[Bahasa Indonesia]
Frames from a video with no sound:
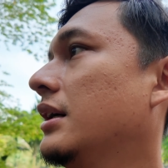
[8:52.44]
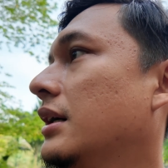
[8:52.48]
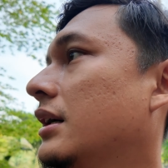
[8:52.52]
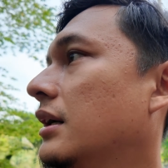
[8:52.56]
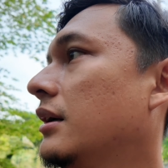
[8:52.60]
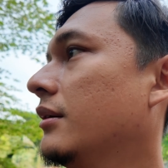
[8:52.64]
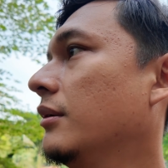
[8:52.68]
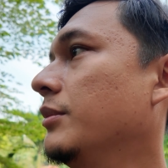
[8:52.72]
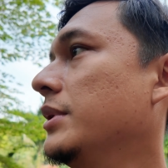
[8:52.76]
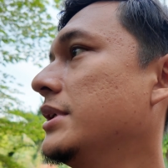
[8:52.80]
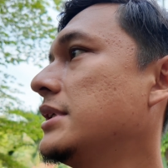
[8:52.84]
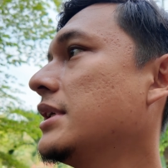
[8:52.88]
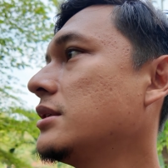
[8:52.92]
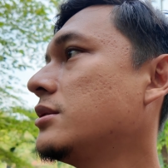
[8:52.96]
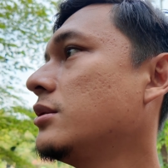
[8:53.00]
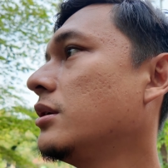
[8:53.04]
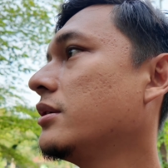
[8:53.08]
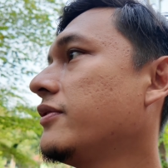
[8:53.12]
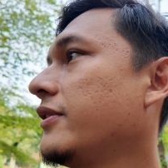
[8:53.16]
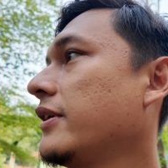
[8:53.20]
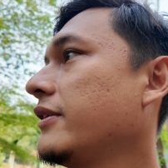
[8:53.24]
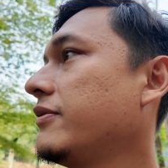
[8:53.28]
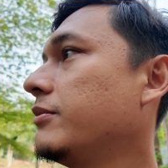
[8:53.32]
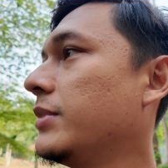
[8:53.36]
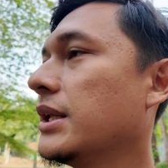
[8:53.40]
uh, bisa
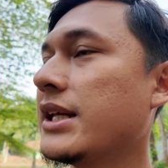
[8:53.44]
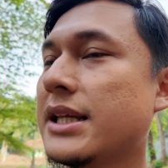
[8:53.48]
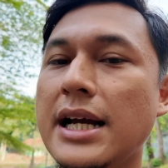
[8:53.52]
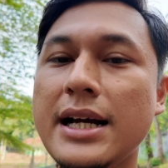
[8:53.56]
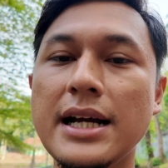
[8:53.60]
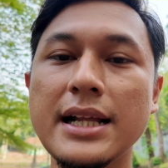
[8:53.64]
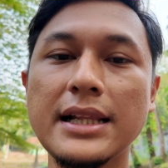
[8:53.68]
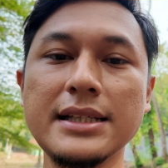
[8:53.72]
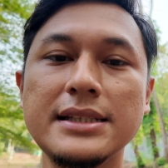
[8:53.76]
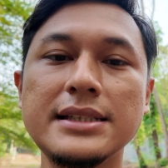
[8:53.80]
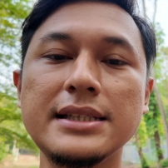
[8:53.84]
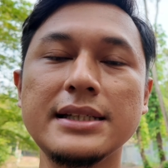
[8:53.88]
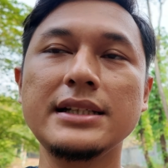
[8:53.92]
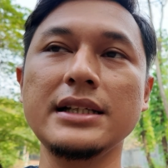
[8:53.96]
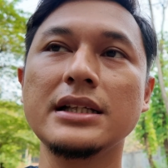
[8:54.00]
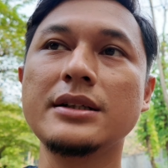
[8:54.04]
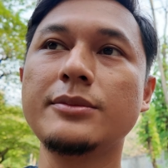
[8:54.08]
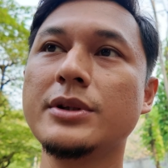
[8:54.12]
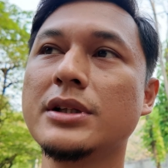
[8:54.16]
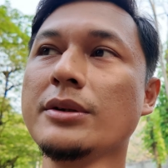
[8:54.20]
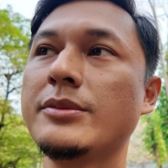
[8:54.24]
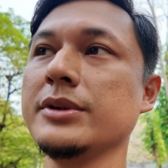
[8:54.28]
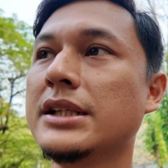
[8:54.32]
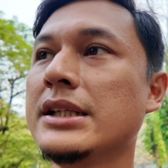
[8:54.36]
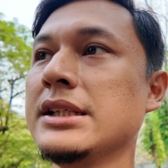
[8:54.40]
survive bertahan di sini
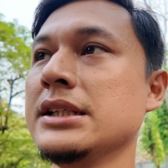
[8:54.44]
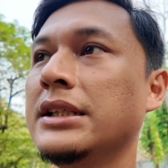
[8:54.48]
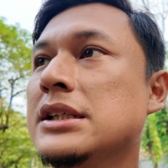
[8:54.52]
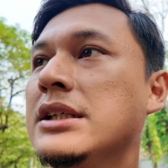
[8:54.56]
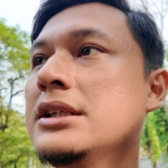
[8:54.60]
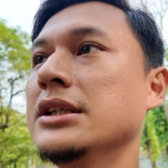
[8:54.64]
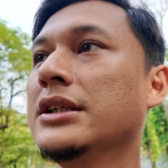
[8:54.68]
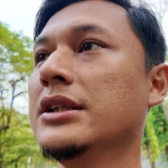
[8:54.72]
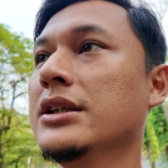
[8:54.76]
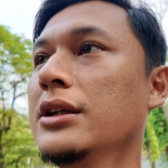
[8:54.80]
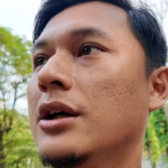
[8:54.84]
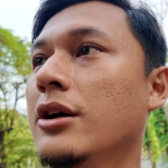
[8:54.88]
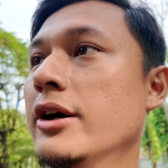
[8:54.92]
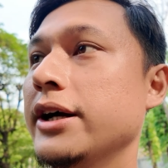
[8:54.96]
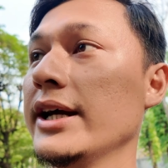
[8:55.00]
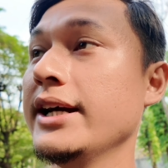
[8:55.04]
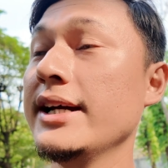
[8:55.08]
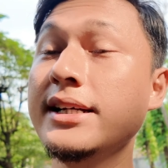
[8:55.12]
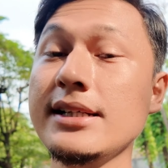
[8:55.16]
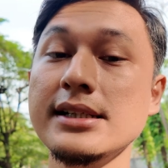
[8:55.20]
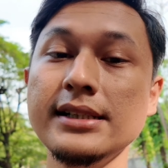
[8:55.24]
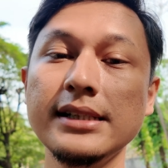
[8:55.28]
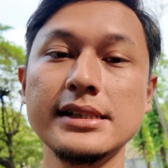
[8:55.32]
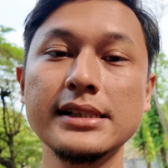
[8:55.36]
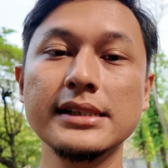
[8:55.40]
teman-teman. Oke,
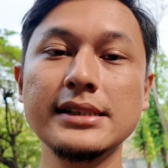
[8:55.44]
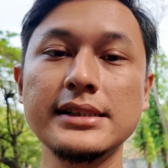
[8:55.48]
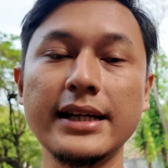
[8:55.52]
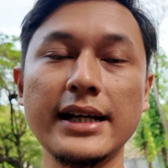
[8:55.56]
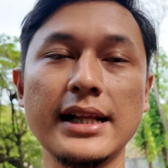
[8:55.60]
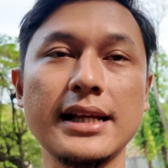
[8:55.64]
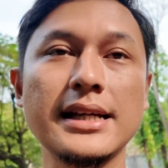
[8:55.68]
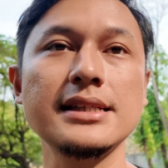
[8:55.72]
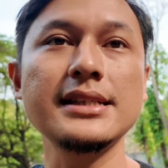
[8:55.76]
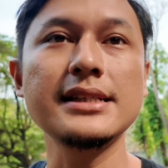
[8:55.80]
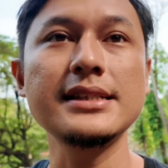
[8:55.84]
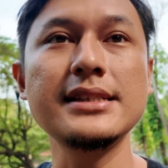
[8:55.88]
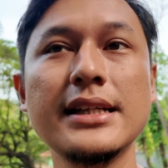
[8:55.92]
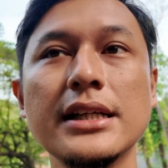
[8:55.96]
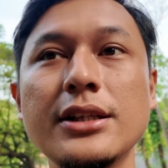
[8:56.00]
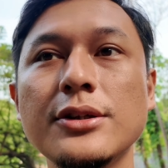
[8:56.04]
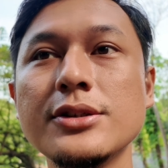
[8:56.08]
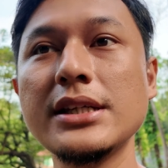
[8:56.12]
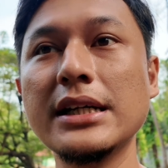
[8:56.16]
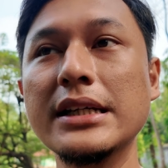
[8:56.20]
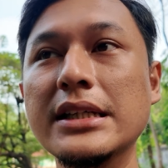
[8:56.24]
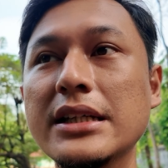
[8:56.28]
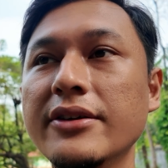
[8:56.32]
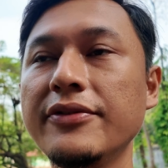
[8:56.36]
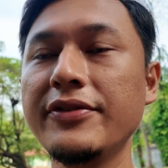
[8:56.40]
saya rasa segitu
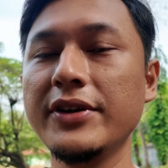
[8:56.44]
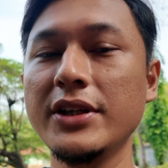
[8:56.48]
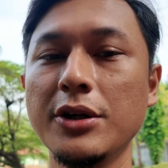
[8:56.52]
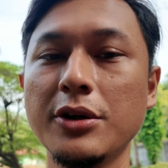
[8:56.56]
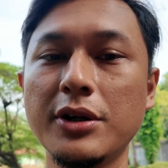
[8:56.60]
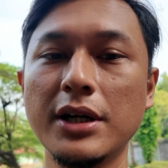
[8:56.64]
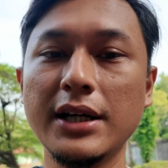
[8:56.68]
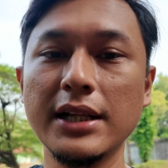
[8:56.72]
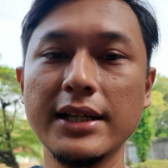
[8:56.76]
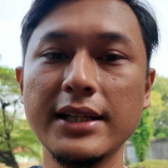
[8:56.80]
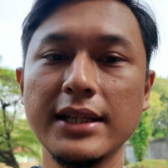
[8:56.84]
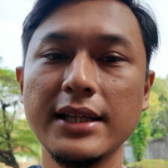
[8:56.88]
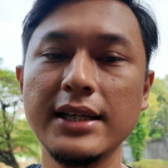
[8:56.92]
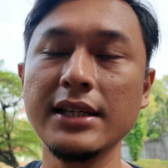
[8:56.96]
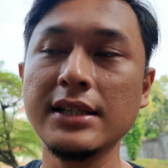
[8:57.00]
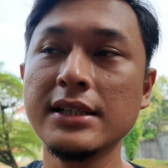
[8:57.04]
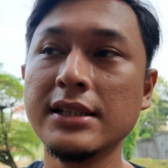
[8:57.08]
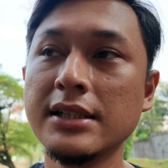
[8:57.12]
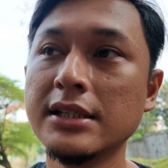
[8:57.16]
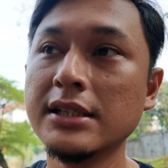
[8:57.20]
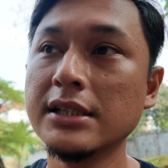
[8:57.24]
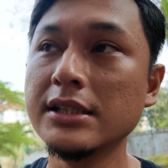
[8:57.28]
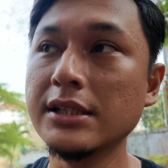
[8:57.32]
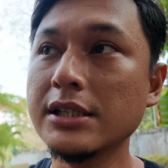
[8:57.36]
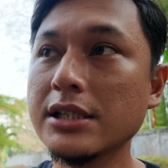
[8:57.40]
saja video kali ini.
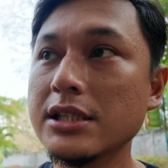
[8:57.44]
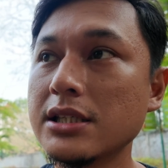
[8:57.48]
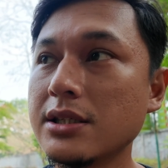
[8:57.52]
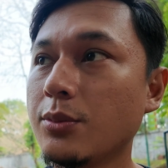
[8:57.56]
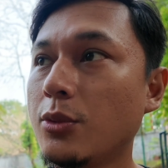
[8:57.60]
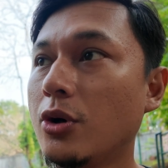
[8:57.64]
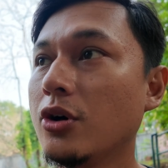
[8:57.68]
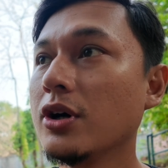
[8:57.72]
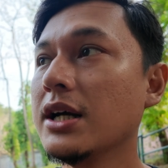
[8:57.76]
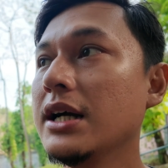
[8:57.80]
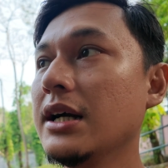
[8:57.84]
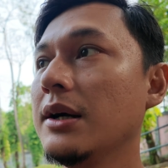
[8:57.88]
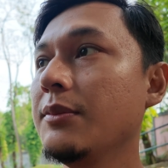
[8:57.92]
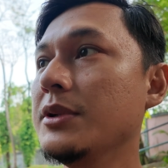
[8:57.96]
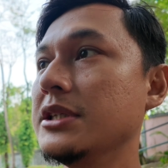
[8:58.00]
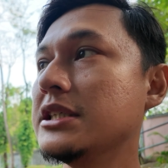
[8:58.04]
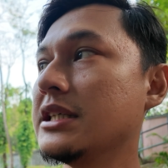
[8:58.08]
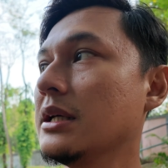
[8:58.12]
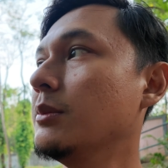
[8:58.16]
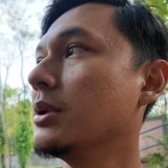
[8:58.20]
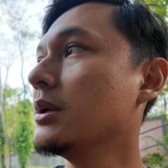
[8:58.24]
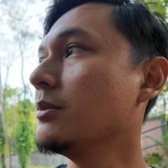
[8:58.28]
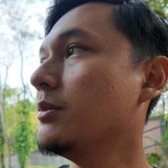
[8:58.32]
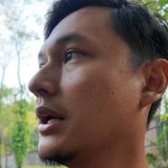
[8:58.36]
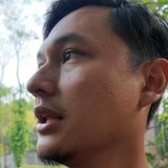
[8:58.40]
Semoga
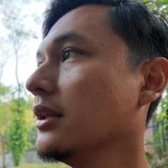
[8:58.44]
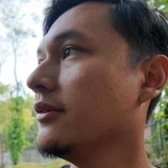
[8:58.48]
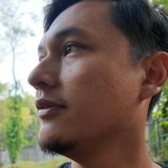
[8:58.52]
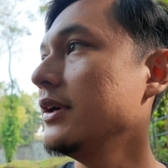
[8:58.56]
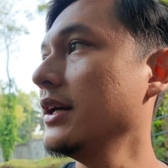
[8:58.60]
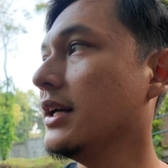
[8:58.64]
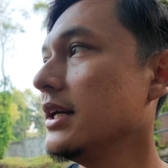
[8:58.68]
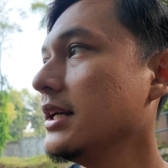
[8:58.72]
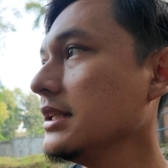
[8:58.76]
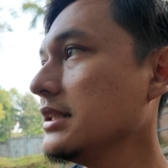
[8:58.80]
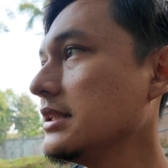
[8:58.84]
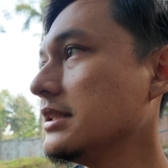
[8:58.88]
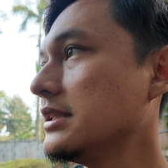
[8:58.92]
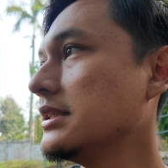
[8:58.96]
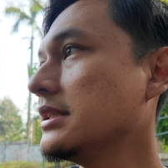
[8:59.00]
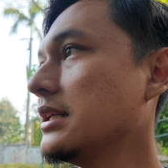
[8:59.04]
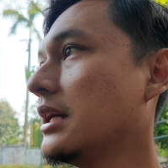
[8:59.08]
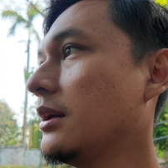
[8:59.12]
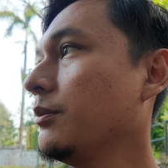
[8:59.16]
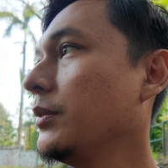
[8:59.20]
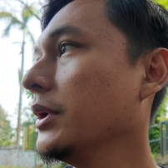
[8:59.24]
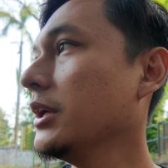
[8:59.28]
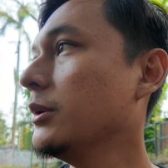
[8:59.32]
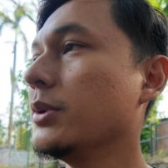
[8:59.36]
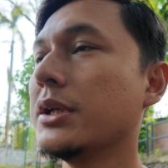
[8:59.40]
bisa bermanfaat.
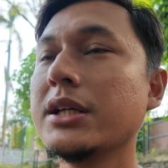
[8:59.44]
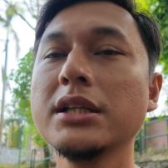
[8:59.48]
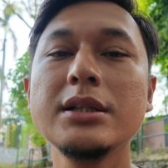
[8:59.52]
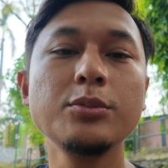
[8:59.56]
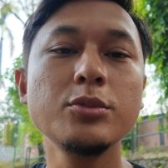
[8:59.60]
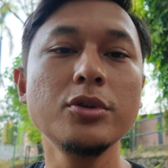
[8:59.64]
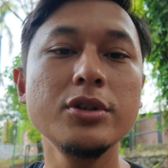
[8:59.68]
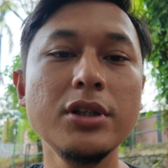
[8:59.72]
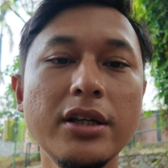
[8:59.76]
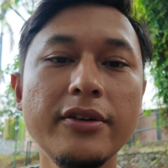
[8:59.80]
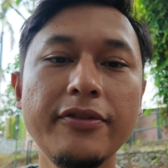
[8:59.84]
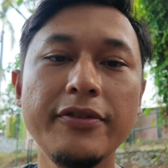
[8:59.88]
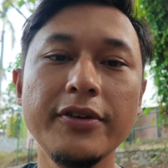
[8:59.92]
Sampai bertemu di